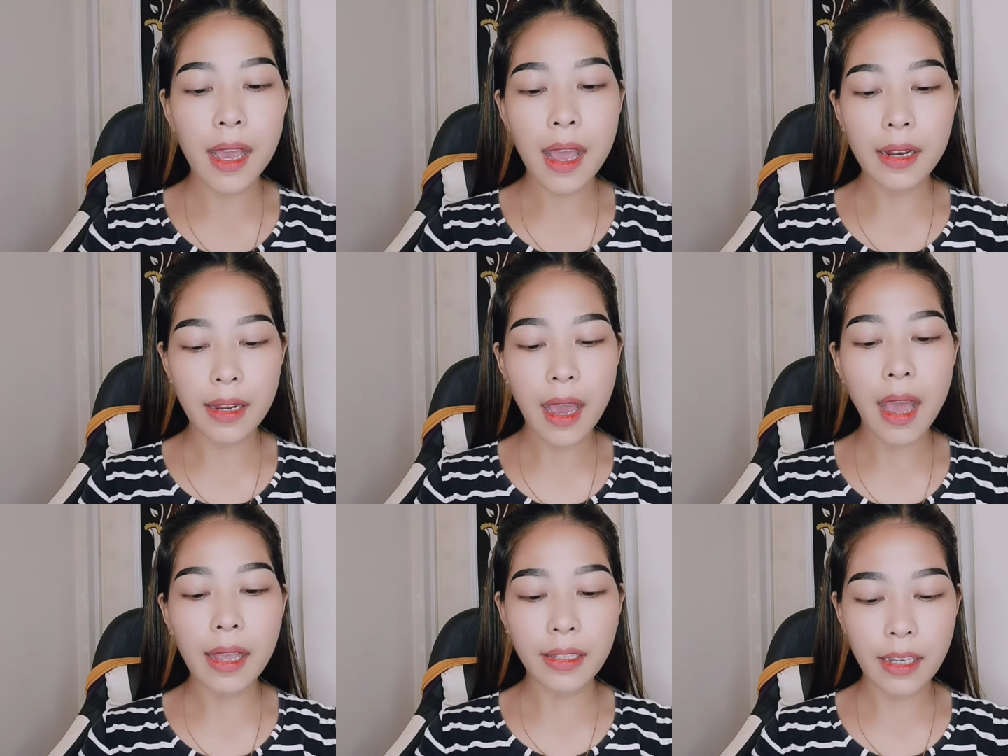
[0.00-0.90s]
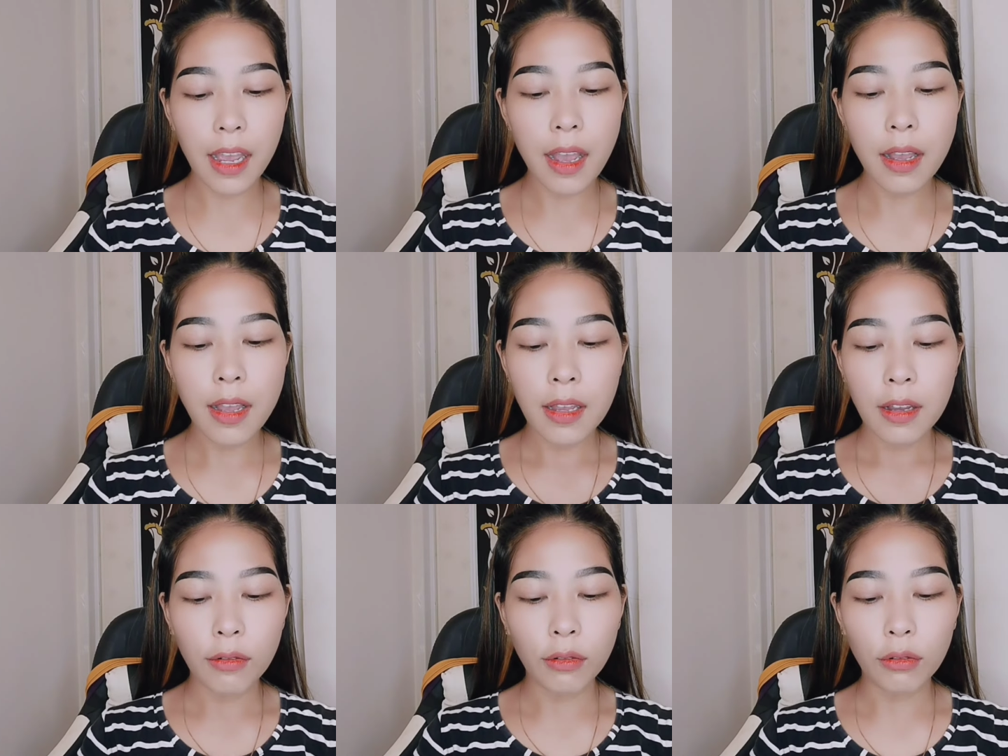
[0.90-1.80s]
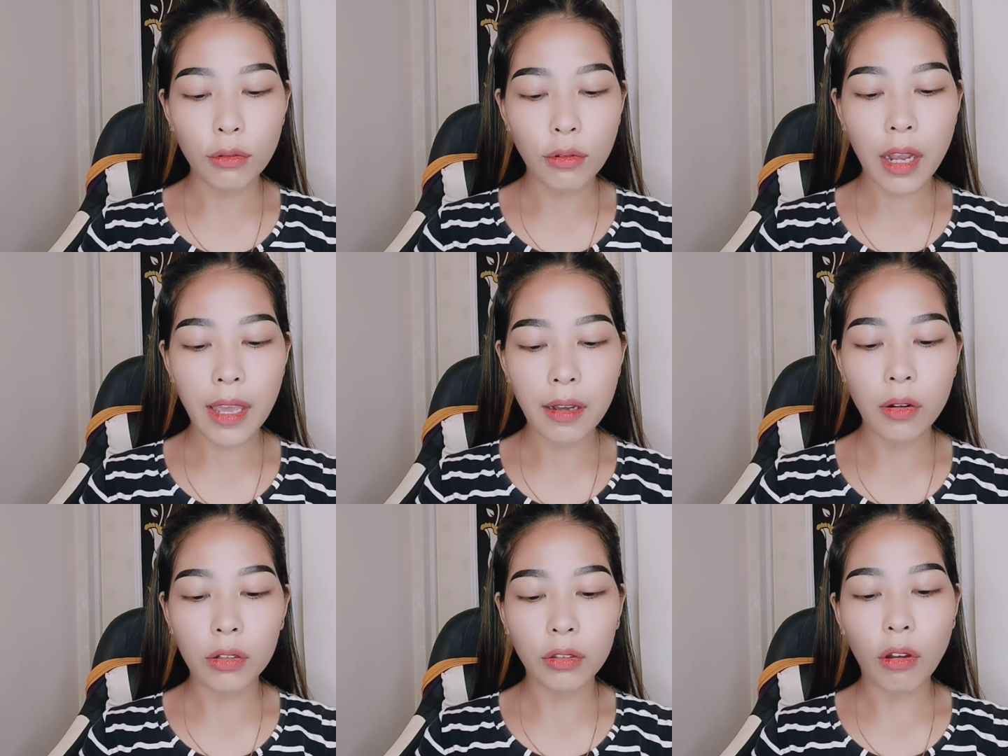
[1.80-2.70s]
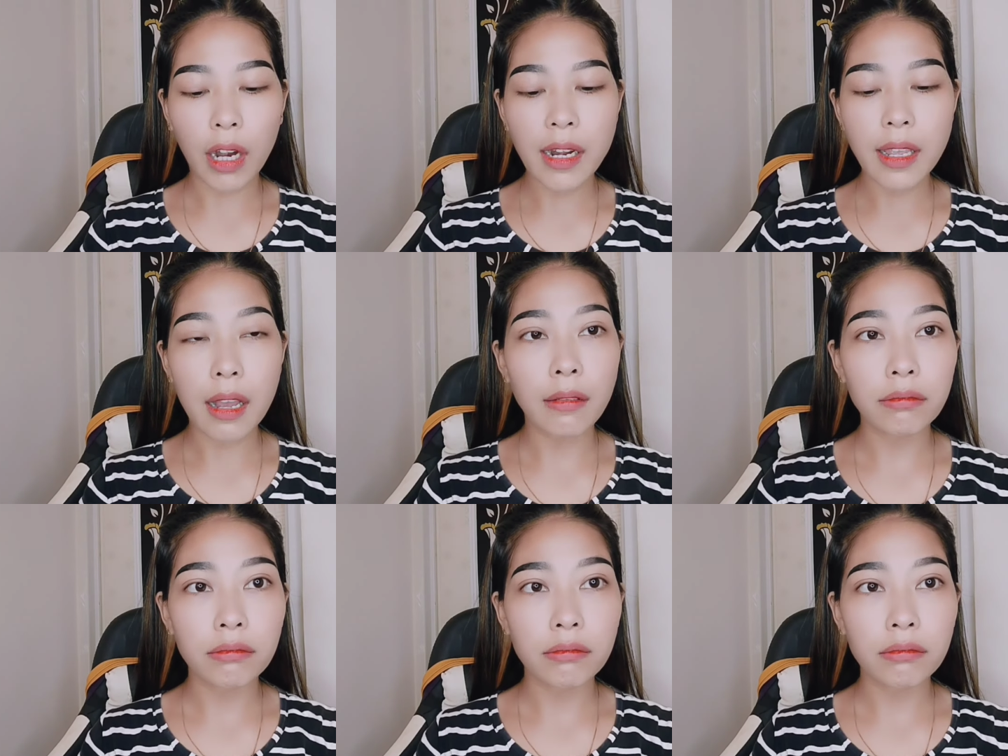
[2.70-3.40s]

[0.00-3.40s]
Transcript: ada aja untuk kayak kotoran yang